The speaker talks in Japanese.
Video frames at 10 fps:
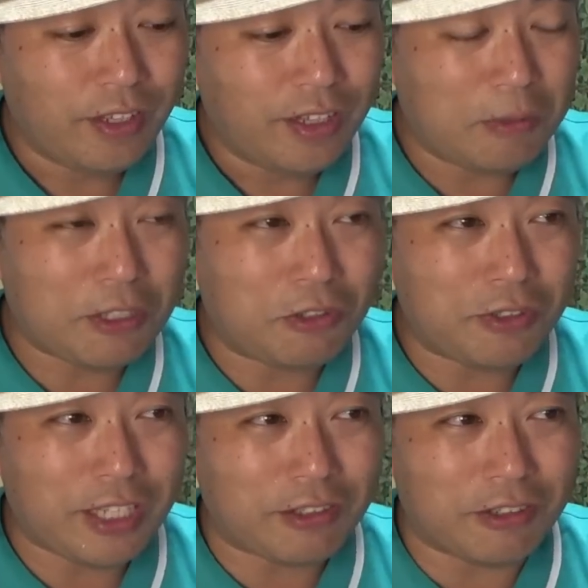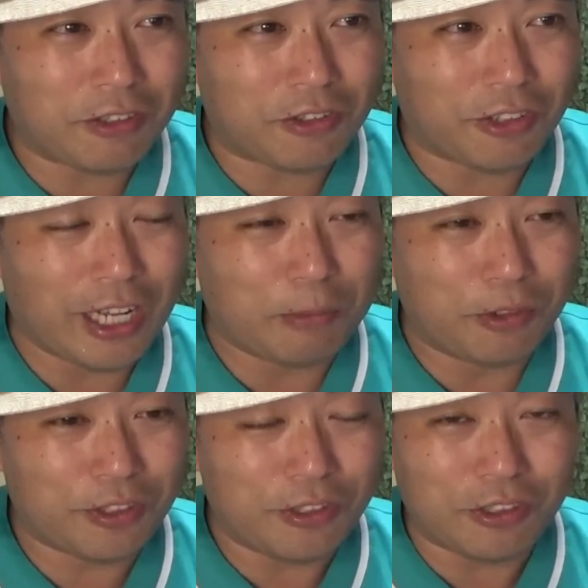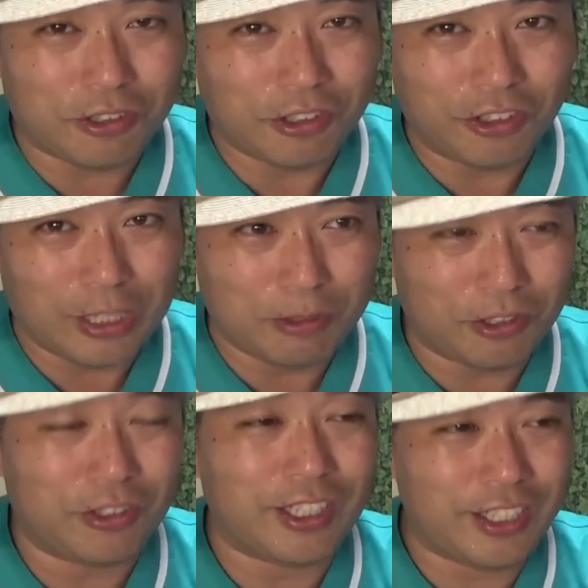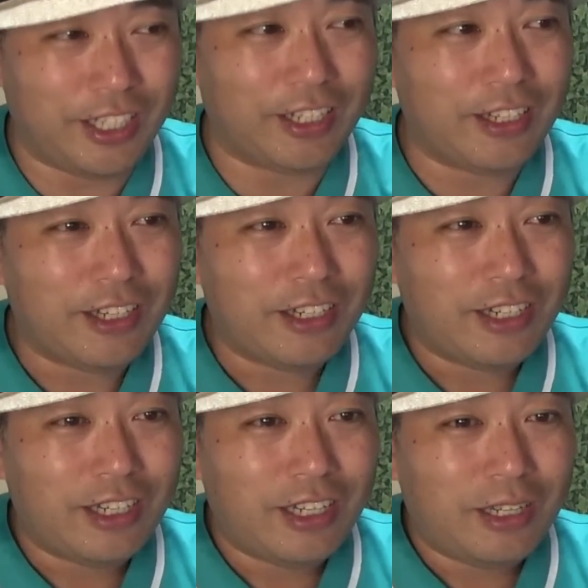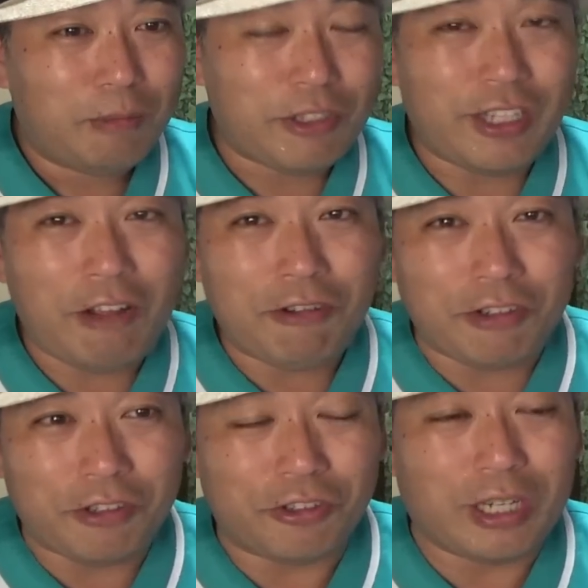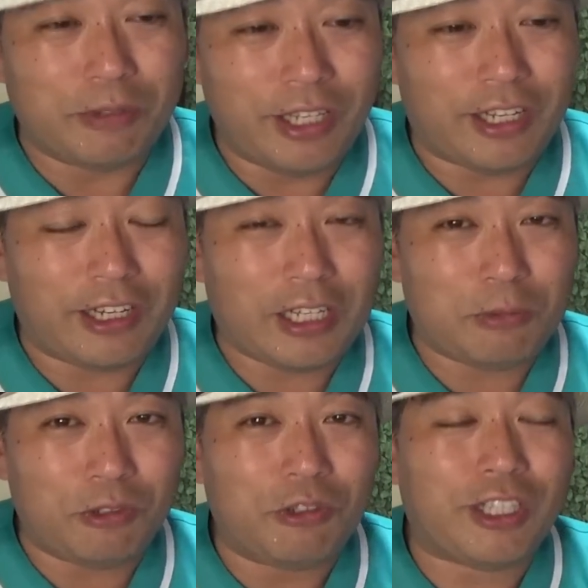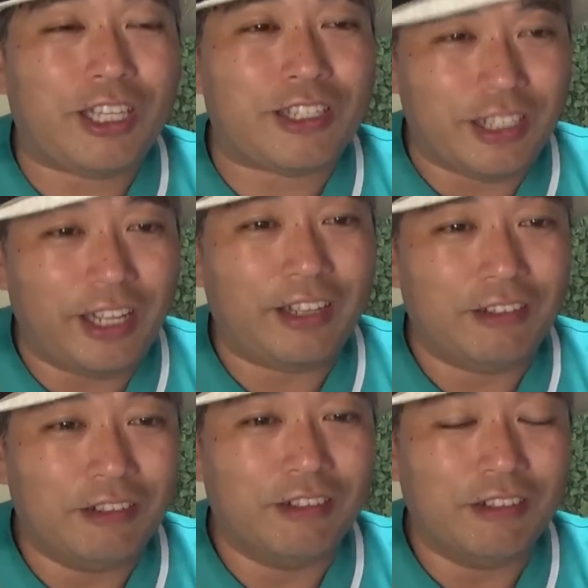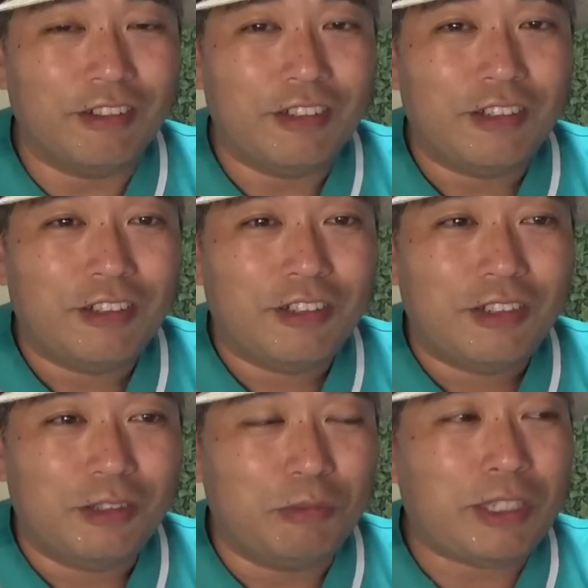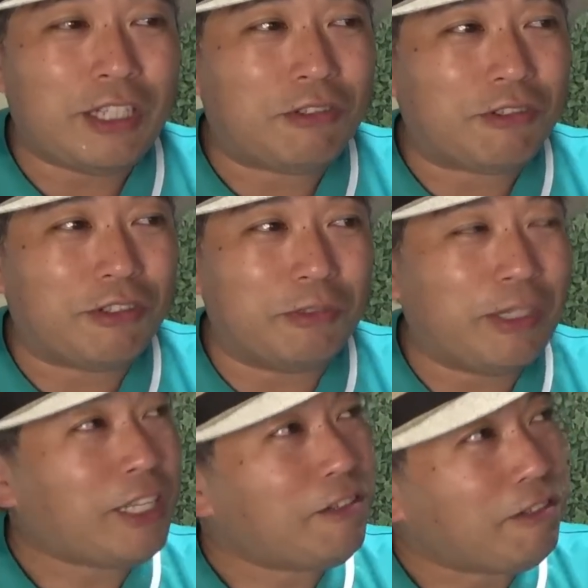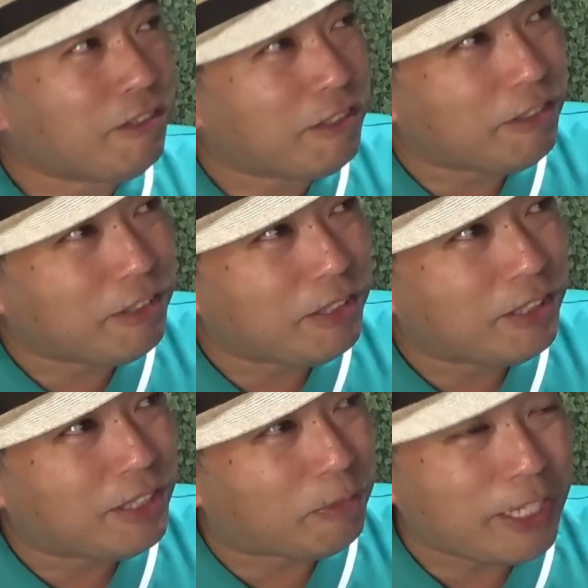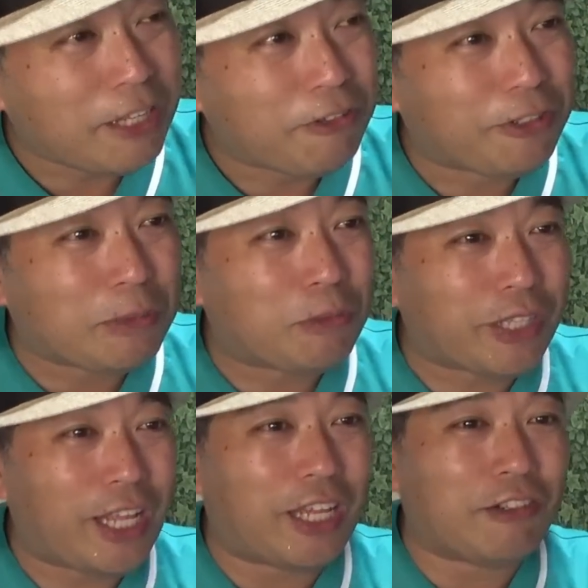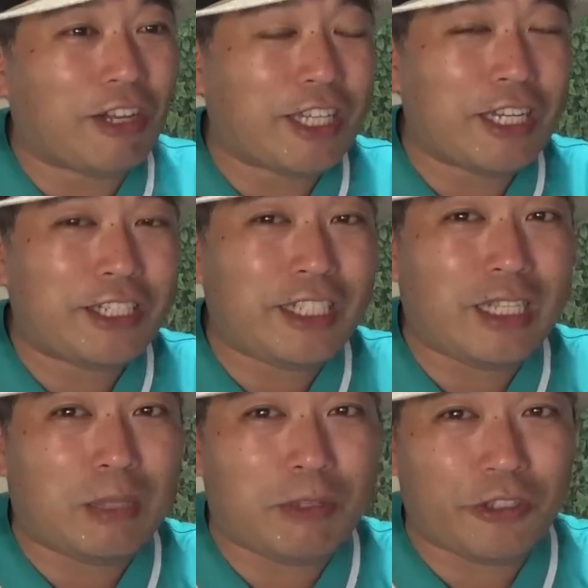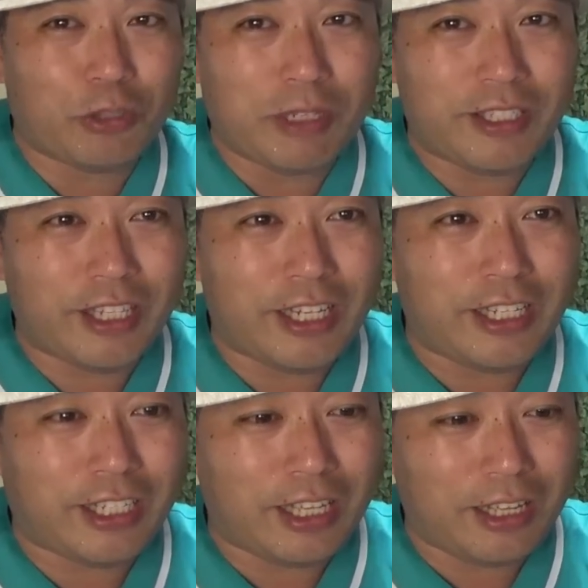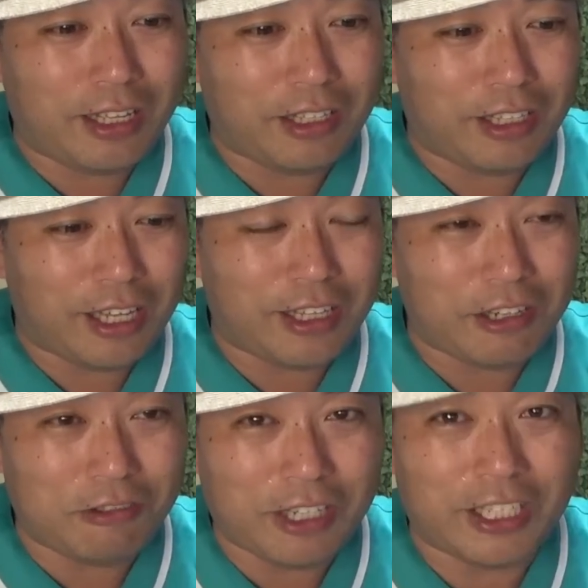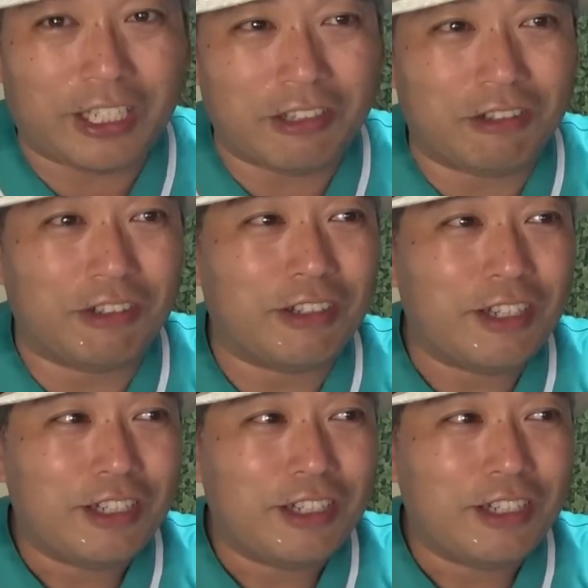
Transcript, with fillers: でまあ颯太くんとかも俊斗くんとかもそうだしまあレオくんとかもね体も大きいしねうんマナトくん、マナトくんで、マナトくんもね、あの、新しい美女めっちゃイケ、イケてるわけだけど、